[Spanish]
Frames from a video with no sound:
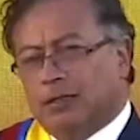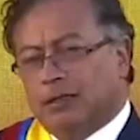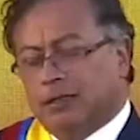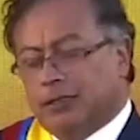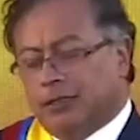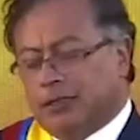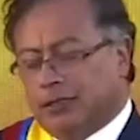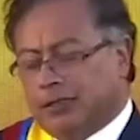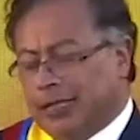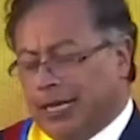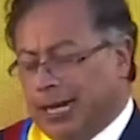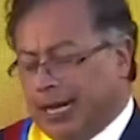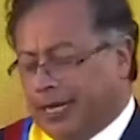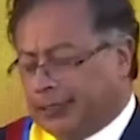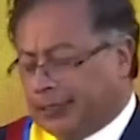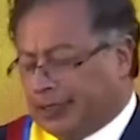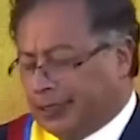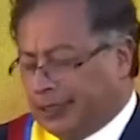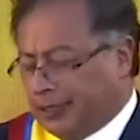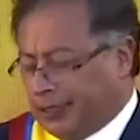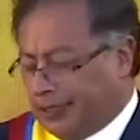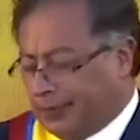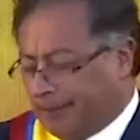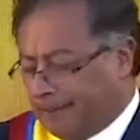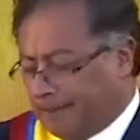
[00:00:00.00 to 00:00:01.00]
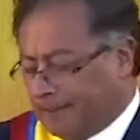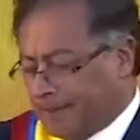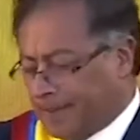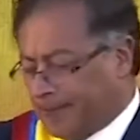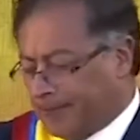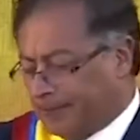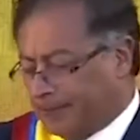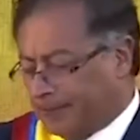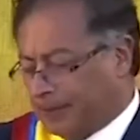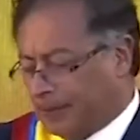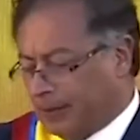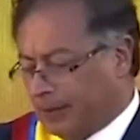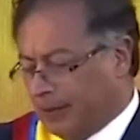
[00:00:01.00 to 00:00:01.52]
Siete
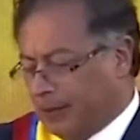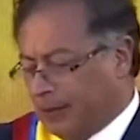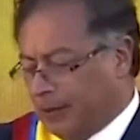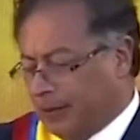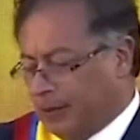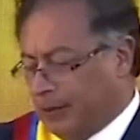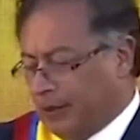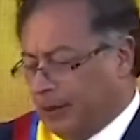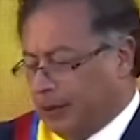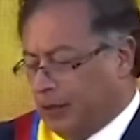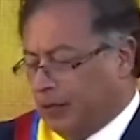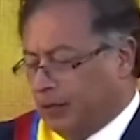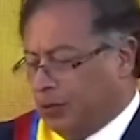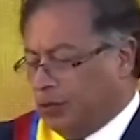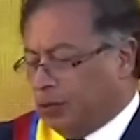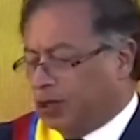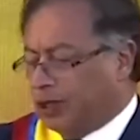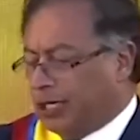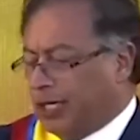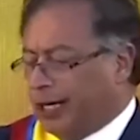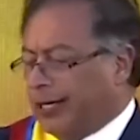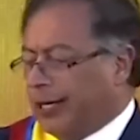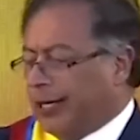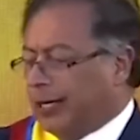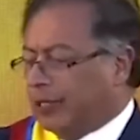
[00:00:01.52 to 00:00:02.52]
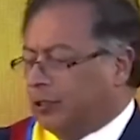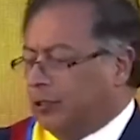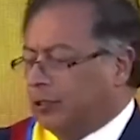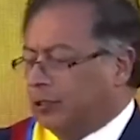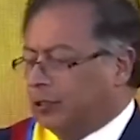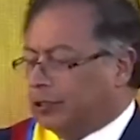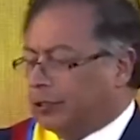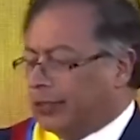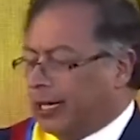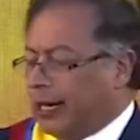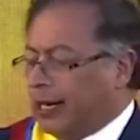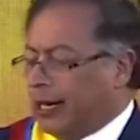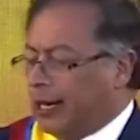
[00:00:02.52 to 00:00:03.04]
Lucharé
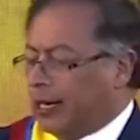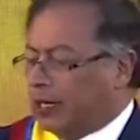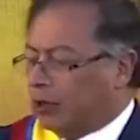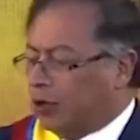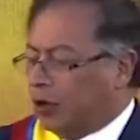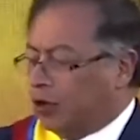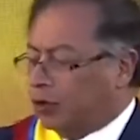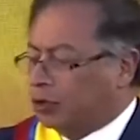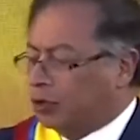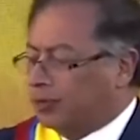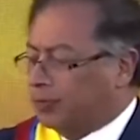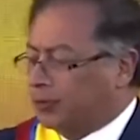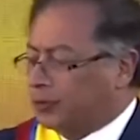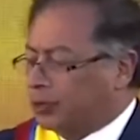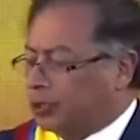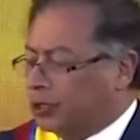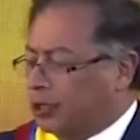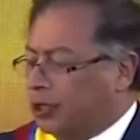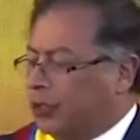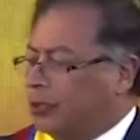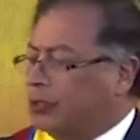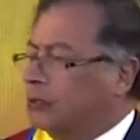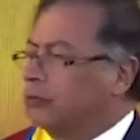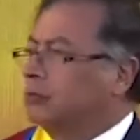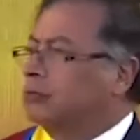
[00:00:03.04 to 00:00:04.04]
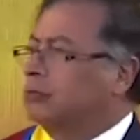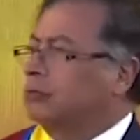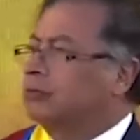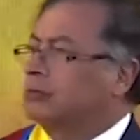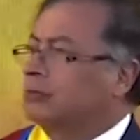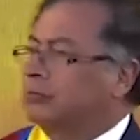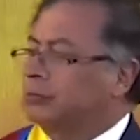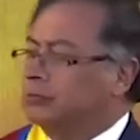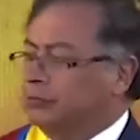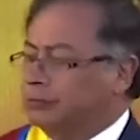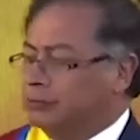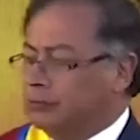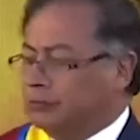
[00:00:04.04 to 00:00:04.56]
contra la corrupción
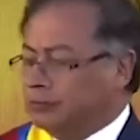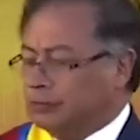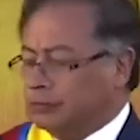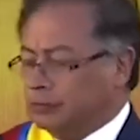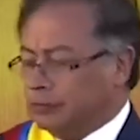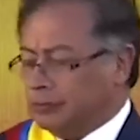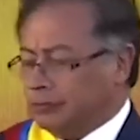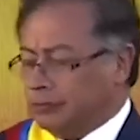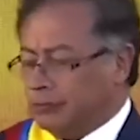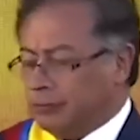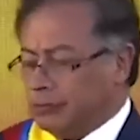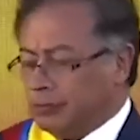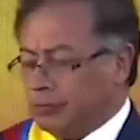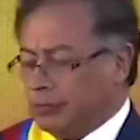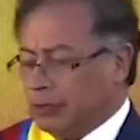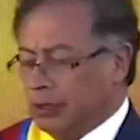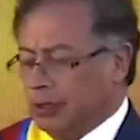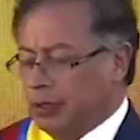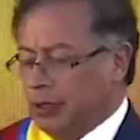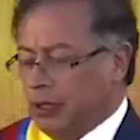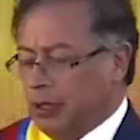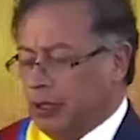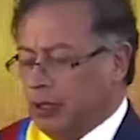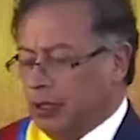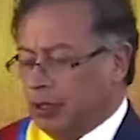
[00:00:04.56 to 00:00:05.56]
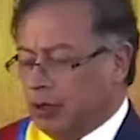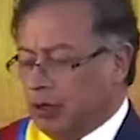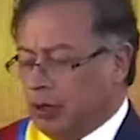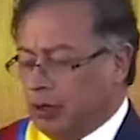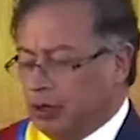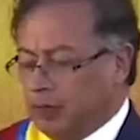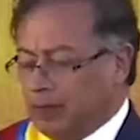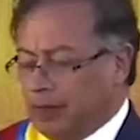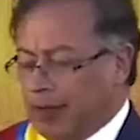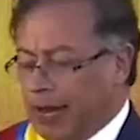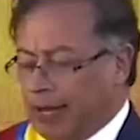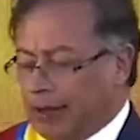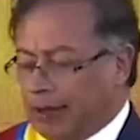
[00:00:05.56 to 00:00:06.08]

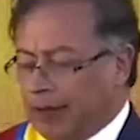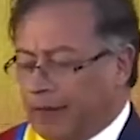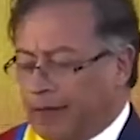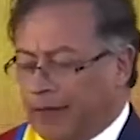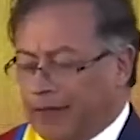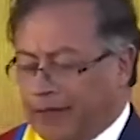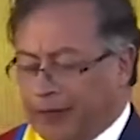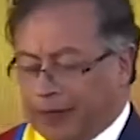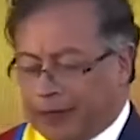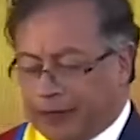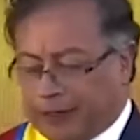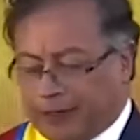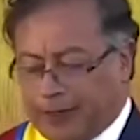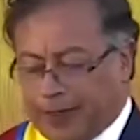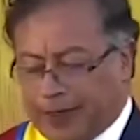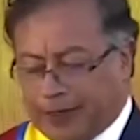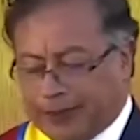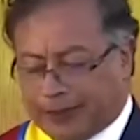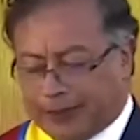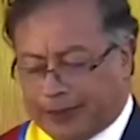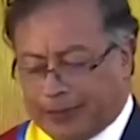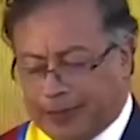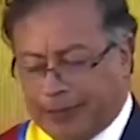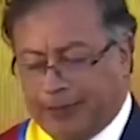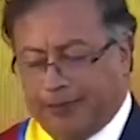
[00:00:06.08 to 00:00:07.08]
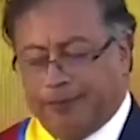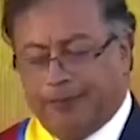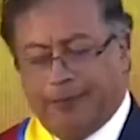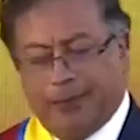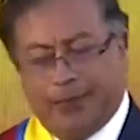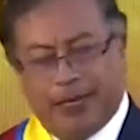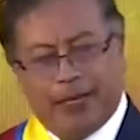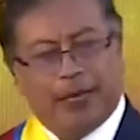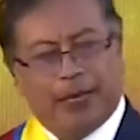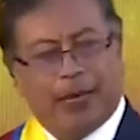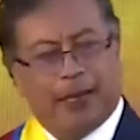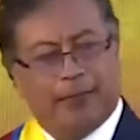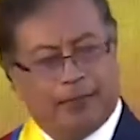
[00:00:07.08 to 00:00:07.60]
con mano firme y sin
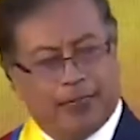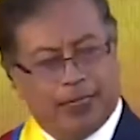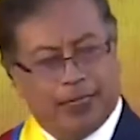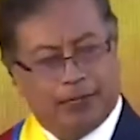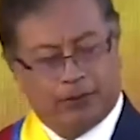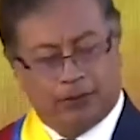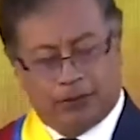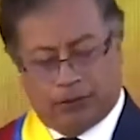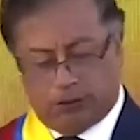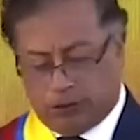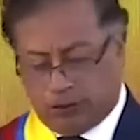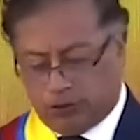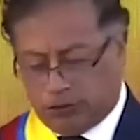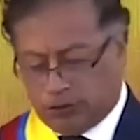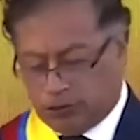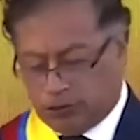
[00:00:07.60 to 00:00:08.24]
miramientos.